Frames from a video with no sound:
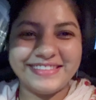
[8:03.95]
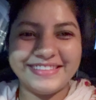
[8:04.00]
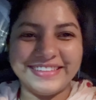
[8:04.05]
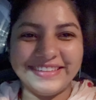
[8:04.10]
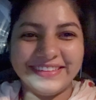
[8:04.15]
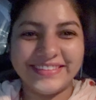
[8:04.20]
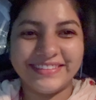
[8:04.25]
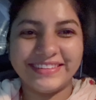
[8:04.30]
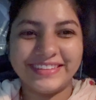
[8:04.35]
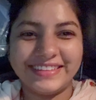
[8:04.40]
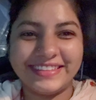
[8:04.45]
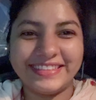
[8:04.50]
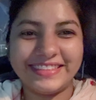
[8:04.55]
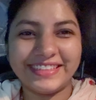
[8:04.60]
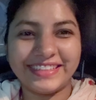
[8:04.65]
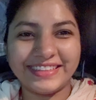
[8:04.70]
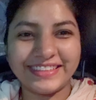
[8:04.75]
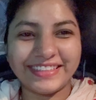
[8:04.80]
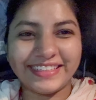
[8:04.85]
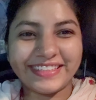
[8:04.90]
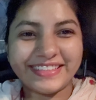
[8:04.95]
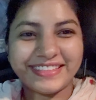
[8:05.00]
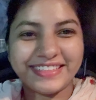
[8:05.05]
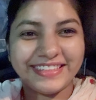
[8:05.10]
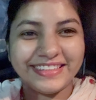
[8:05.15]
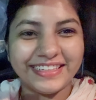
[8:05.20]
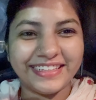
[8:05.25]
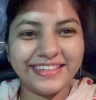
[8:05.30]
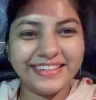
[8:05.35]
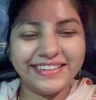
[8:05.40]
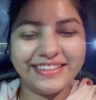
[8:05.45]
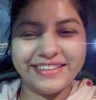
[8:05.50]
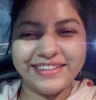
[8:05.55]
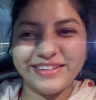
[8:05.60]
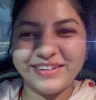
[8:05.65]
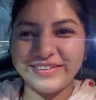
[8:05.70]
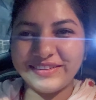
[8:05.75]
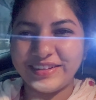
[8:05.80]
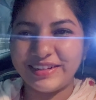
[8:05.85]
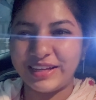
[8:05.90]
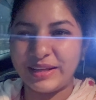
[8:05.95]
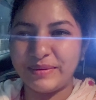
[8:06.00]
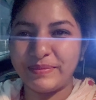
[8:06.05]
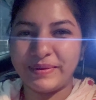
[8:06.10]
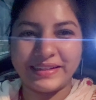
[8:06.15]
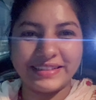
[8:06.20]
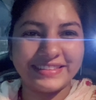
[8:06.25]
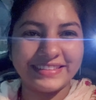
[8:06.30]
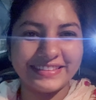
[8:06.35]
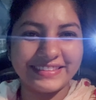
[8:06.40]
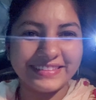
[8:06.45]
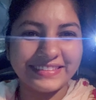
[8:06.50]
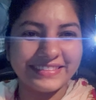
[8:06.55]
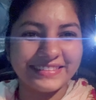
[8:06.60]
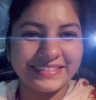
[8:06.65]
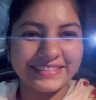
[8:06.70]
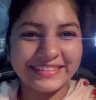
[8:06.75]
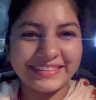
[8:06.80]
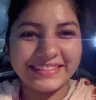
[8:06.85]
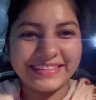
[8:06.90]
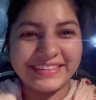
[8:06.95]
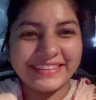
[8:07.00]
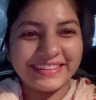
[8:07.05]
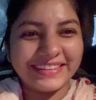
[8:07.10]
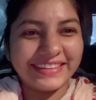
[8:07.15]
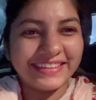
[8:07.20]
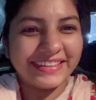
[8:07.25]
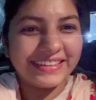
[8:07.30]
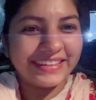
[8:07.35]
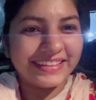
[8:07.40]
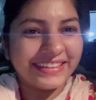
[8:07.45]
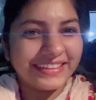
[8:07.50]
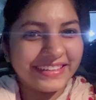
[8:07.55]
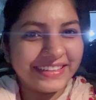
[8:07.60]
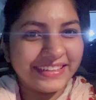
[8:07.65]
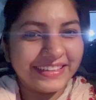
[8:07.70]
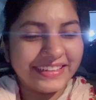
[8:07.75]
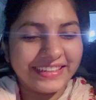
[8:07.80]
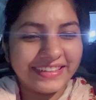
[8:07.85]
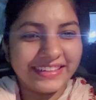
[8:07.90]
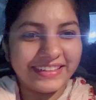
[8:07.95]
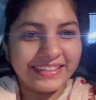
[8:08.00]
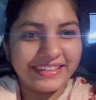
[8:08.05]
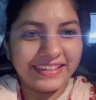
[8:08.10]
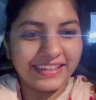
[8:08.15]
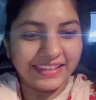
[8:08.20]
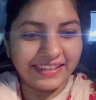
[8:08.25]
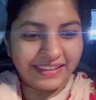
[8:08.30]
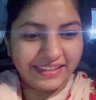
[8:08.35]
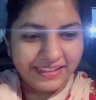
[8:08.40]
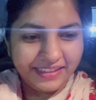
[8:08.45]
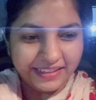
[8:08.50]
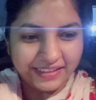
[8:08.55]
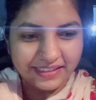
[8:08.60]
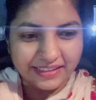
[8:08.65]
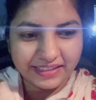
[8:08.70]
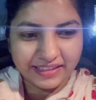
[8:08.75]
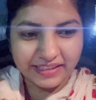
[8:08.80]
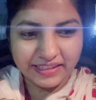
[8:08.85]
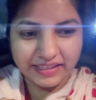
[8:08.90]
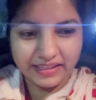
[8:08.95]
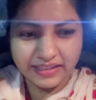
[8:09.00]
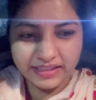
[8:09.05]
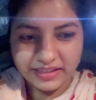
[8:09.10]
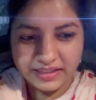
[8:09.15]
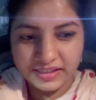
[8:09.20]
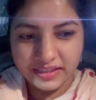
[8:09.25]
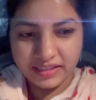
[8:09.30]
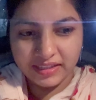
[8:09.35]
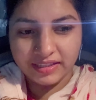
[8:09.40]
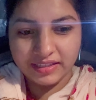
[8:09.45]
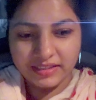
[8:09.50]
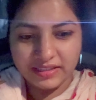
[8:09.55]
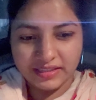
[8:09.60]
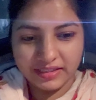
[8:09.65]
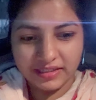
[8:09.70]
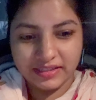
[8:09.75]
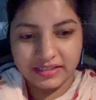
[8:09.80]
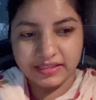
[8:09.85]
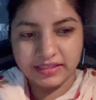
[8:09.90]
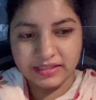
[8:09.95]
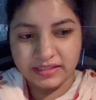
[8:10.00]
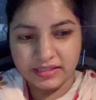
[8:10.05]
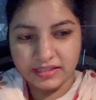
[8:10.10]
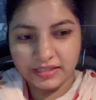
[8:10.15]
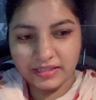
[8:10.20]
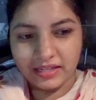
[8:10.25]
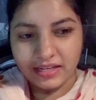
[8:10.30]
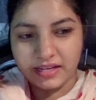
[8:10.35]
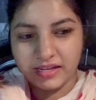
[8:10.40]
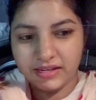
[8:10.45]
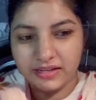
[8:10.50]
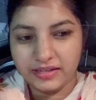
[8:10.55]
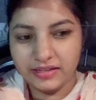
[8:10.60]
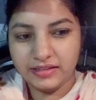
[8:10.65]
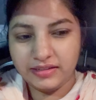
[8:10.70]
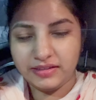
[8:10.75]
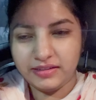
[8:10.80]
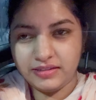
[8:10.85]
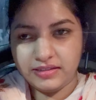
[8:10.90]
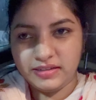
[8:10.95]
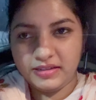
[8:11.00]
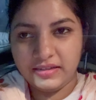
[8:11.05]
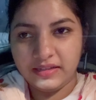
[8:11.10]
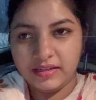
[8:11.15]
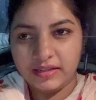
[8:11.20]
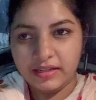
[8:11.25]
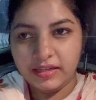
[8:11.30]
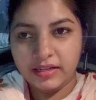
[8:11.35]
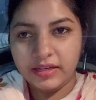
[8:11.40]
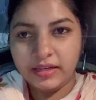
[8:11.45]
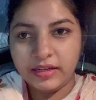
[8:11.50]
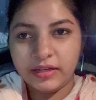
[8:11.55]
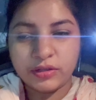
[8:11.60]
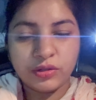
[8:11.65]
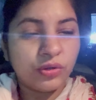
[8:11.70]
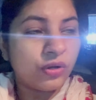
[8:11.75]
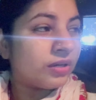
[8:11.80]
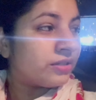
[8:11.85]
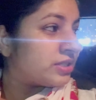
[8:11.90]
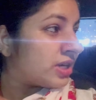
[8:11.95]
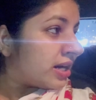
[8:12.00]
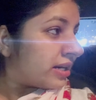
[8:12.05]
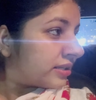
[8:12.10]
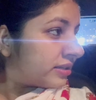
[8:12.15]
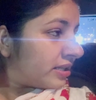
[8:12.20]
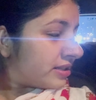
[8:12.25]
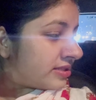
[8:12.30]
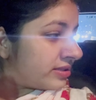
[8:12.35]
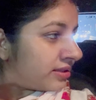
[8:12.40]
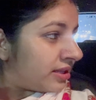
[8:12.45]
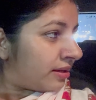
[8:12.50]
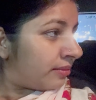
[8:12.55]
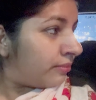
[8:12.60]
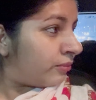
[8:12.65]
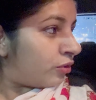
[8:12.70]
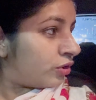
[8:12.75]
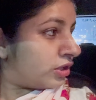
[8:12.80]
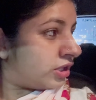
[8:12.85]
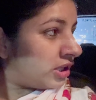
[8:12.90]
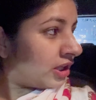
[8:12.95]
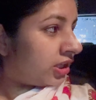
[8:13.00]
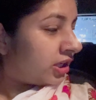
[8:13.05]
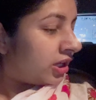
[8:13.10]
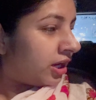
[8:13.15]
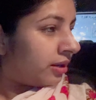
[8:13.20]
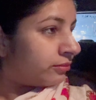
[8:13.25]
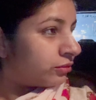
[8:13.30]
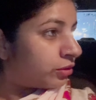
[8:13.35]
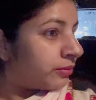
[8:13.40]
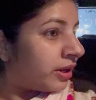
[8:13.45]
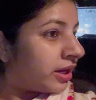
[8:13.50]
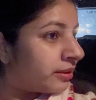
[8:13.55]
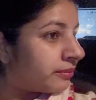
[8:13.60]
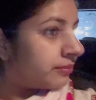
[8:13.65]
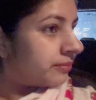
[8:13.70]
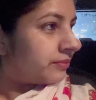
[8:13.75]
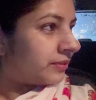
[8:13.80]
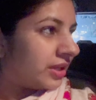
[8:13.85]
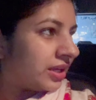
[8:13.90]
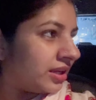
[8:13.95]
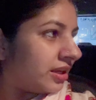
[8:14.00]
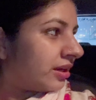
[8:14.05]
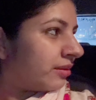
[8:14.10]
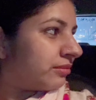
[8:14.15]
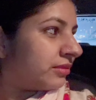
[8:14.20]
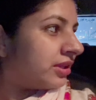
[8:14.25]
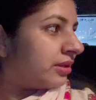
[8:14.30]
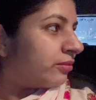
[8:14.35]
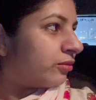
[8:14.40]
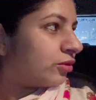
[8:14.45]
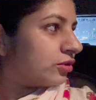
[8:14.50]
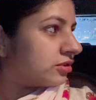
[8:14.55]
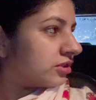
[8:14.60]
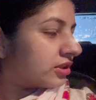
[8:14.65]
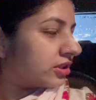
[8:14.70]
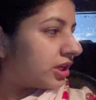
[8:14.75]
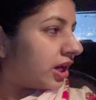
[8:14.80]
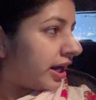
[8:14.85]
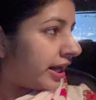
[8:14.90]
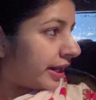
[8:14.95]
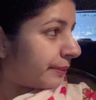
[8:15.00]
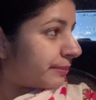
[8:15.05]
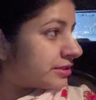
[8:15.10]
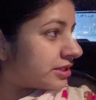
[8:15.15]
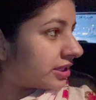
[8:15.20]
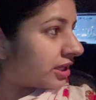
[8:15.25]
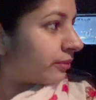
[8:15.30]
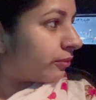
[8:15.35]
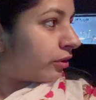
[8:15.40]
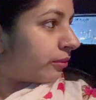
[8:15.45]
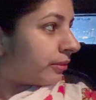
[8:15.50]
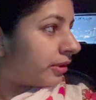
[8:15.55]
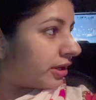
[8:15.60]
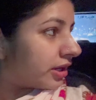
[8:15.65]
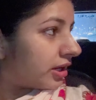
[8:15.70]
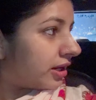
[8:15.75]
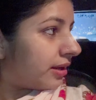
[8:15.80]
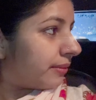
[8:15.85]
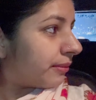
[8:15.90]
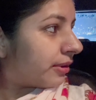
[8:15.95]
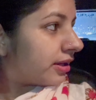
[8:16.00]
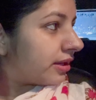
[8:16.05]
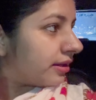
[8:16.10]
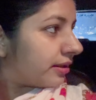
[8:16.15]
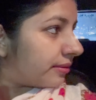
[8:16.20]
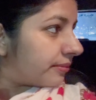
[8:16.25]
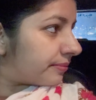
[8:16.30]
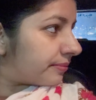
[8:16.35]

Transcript: चलो चलते हैं सीधा डॉक्टर के पास लेट हो गया नहीं साढ़े पाँच बजे हाँ तो जाते सीधा हम बोल देंगे ना हम तो बाहर नहीं हम नहीं बोल सकते आठ बजे की अपॉइंटमेंट है ना हमारी